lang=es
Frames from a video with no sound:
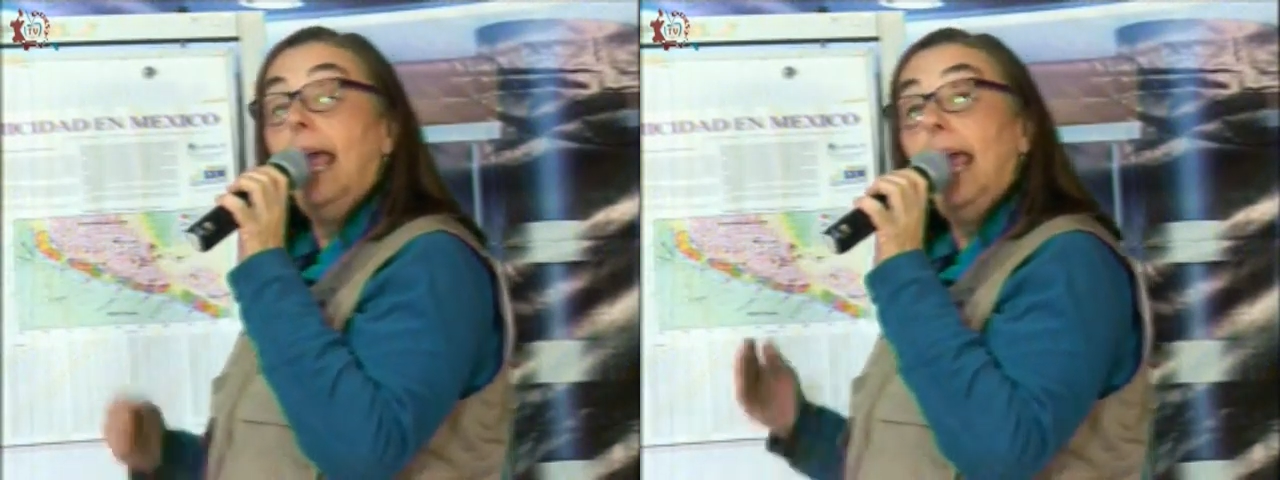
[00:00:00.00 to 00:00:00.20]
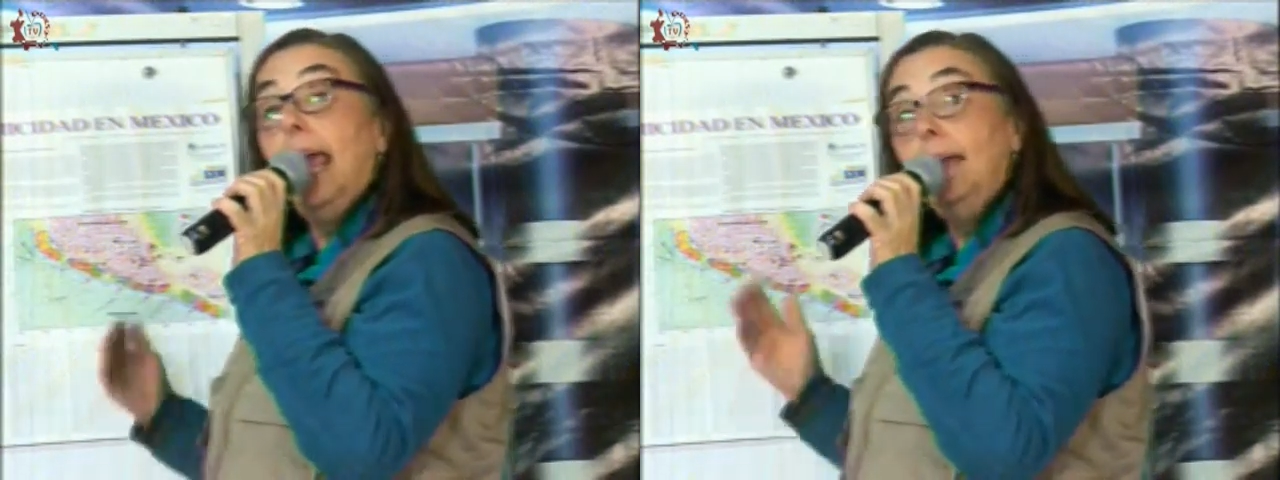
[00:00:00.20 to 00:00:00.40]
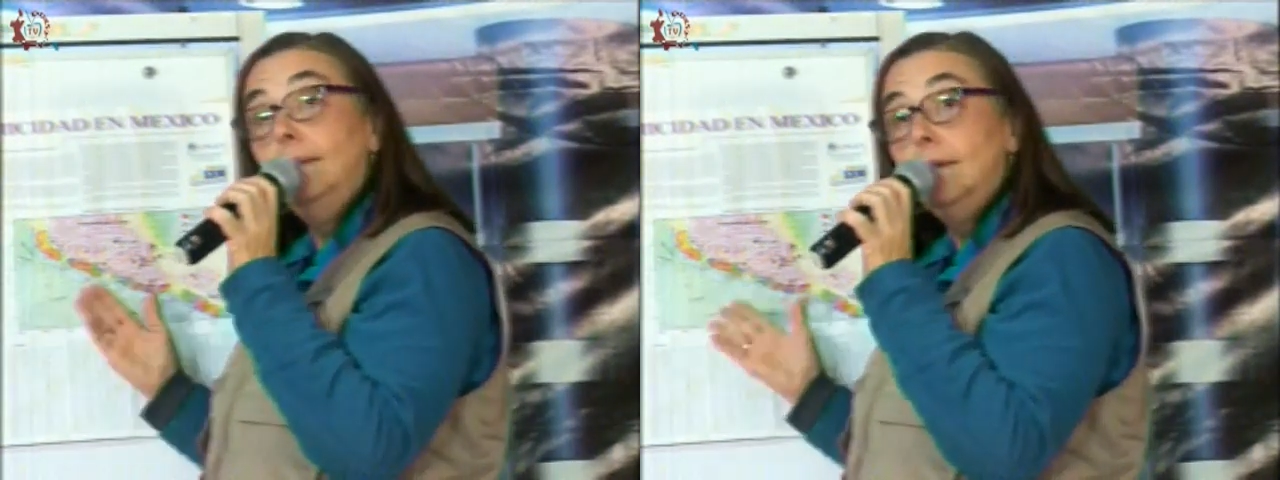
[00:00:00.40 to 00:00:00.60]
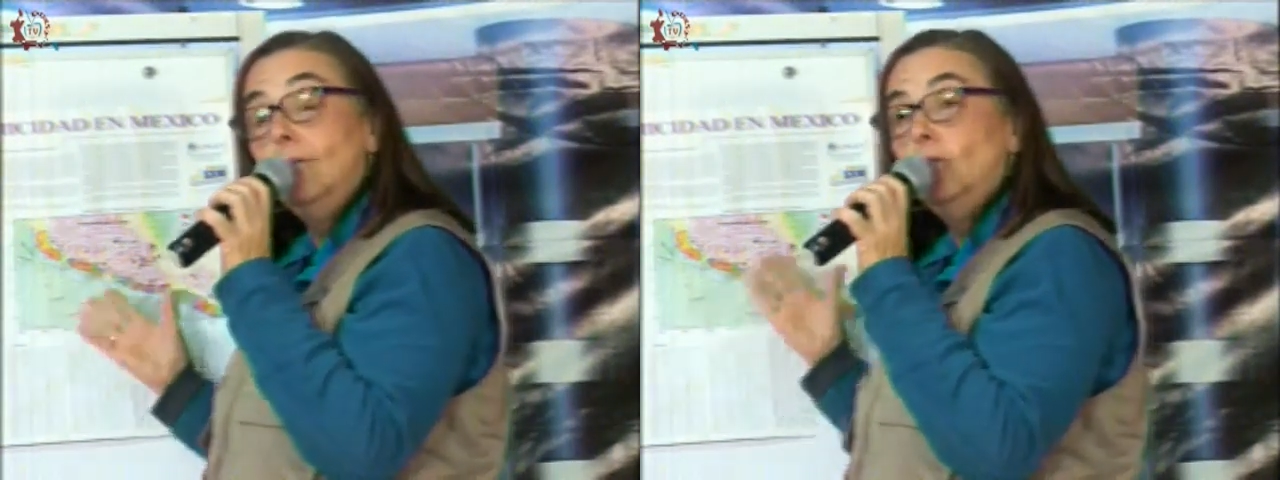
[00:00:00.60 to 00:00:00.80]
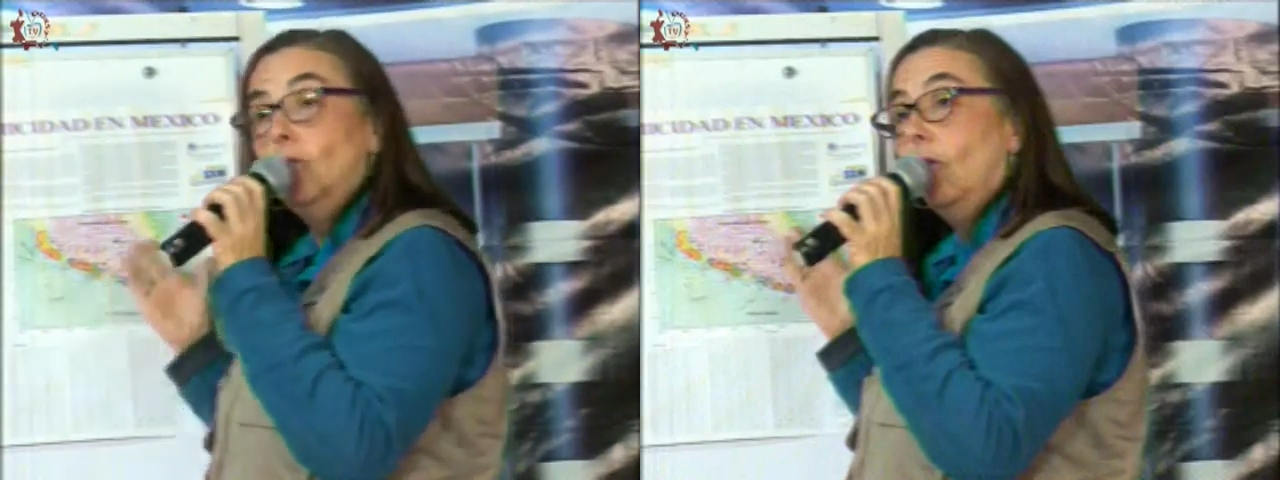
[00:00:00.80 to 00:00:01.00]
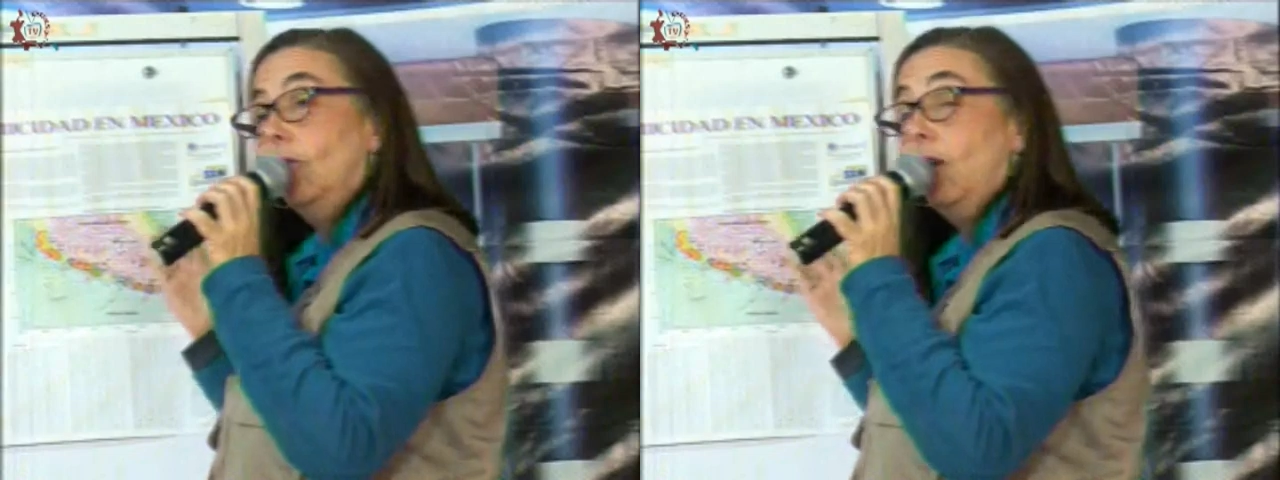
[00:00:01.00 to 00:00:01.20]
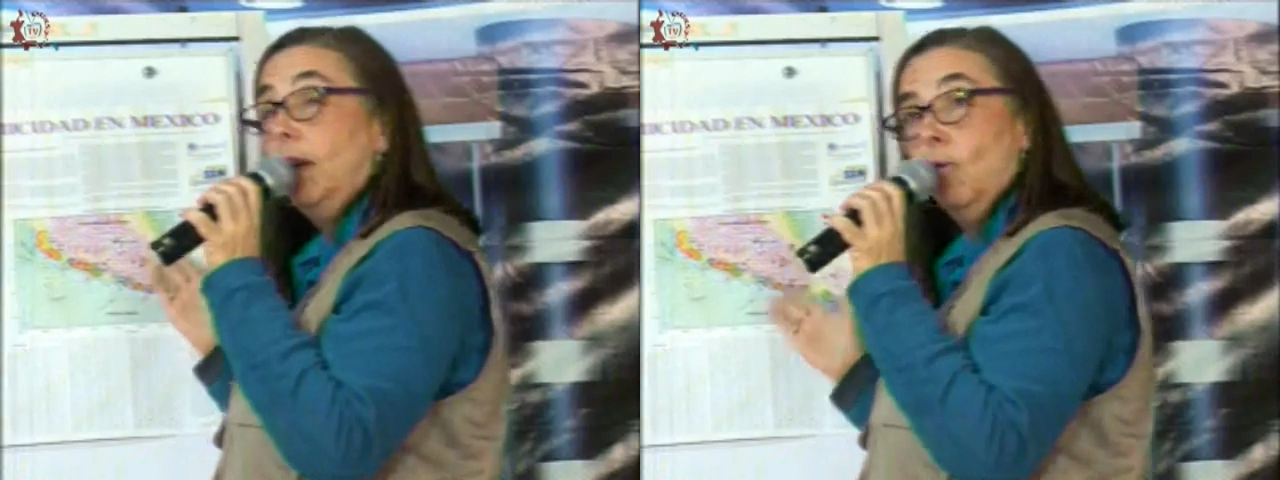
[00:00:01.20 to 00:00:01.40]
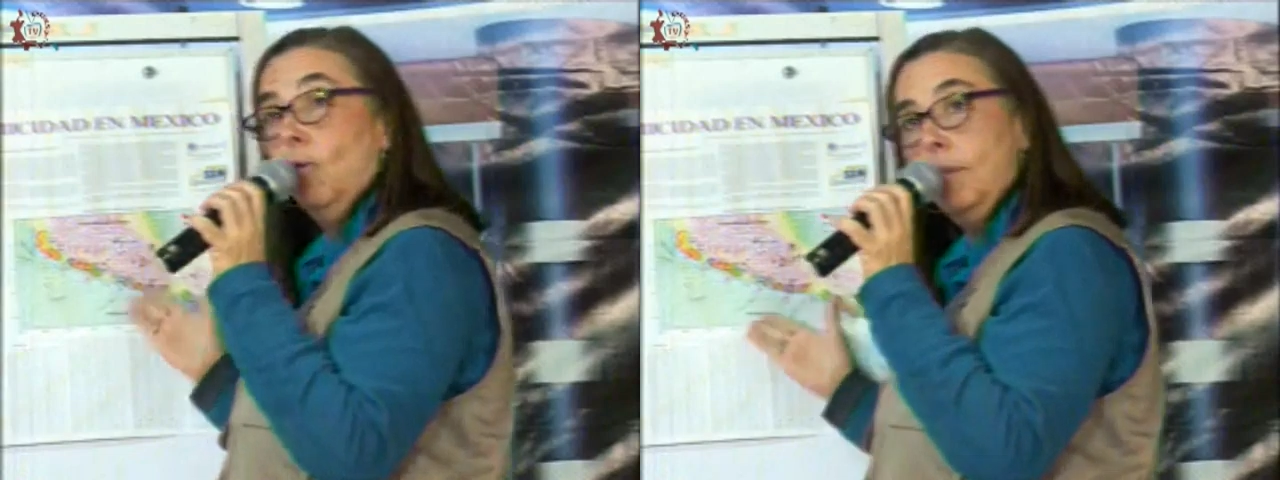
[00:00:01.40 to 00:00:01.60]
Estos
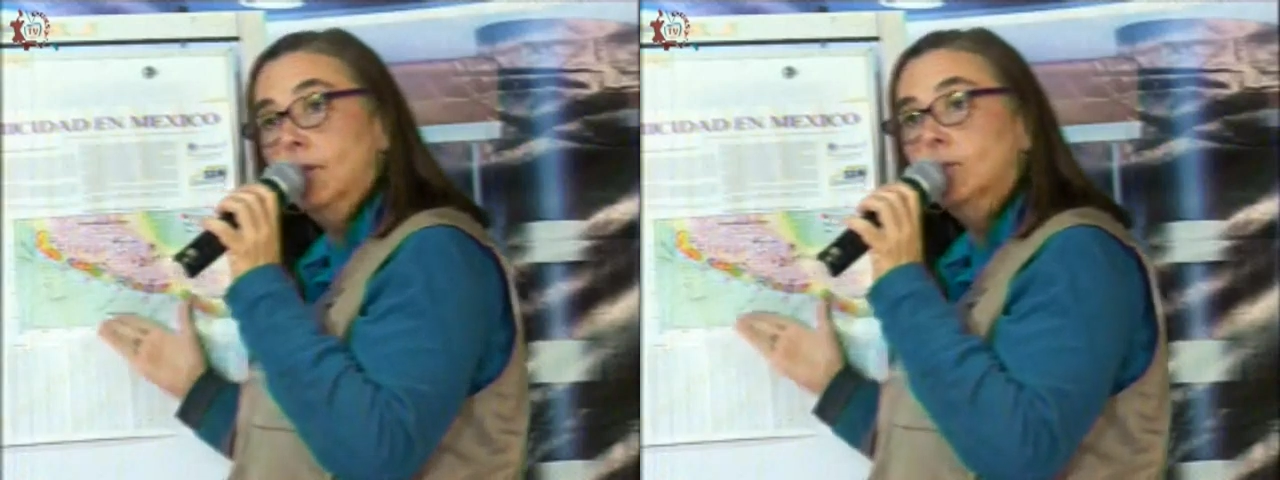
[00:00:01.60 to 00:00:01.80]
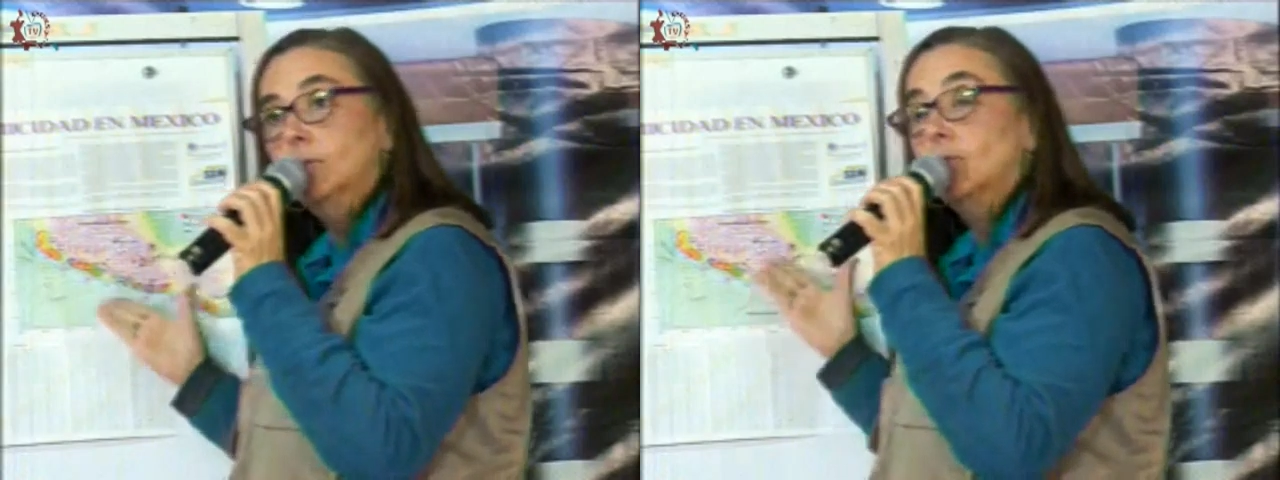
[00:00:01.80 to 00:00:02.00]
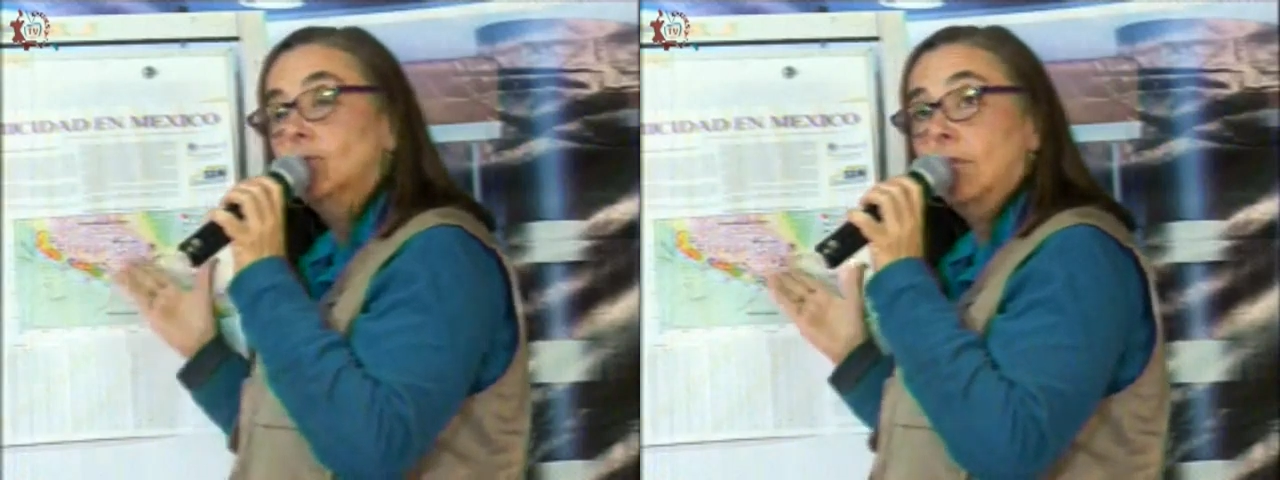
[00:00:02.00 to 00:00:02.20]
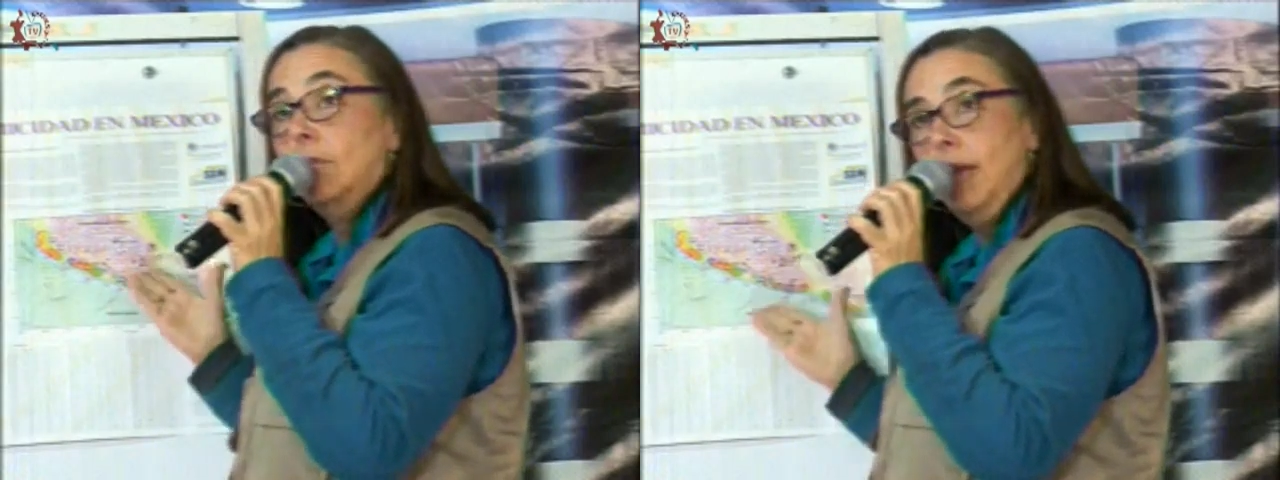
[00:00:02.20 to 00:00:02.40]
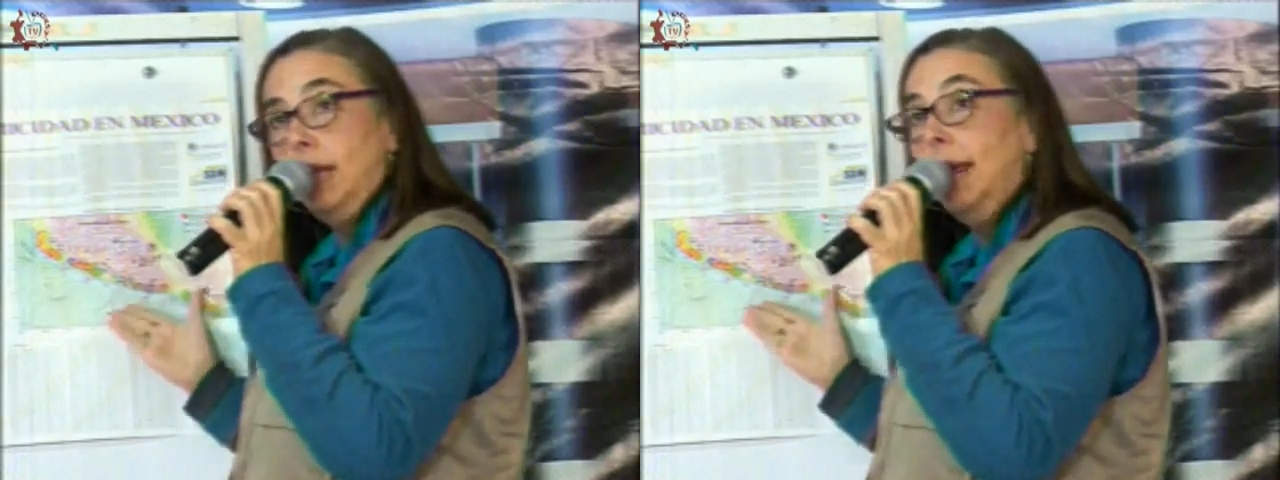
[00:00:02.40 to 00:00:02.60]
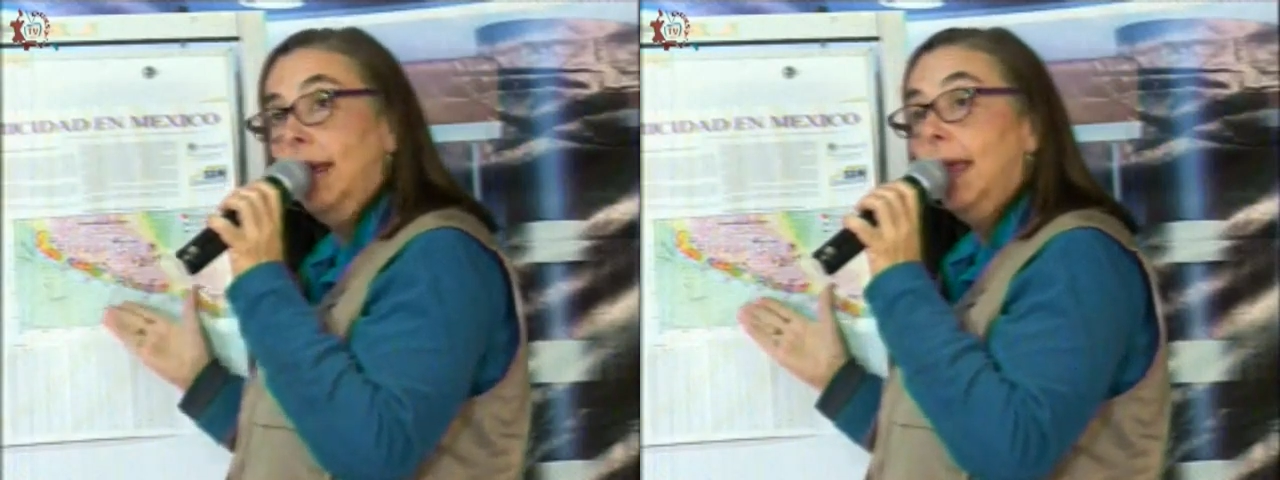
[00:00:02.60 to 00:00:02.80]
fenómenos también